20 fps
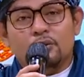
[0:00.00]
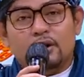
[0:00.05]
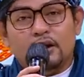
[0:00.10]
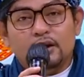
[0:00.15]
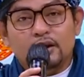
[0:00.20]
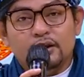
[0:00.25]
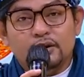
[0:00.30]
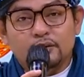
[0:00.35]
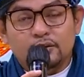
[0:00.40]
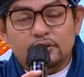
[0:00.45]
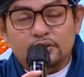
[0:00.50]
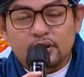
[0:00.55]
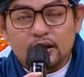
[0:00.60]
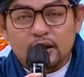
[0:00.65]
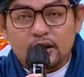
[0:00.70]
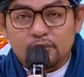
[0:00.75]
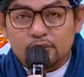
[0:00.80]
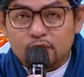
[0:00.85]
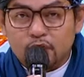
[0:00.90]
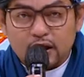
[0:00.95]
عليه
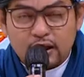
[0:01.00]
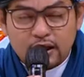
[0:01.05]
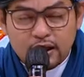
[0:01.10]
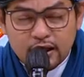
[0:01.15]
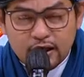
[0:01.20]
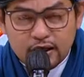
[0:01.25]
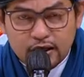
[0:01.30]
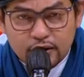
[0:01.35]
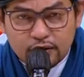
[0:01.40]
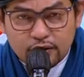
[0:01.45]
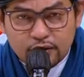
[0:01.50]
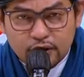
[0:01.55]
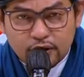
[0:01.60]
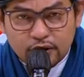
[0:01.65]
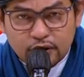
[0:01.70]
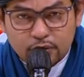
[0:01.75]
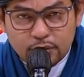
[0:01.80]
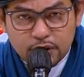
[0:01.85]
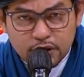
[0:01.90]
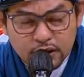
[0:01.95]
وسلم وعلى آله
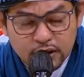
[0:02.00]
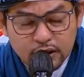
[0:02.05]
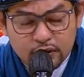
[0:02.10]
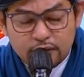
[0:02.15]
الطيبين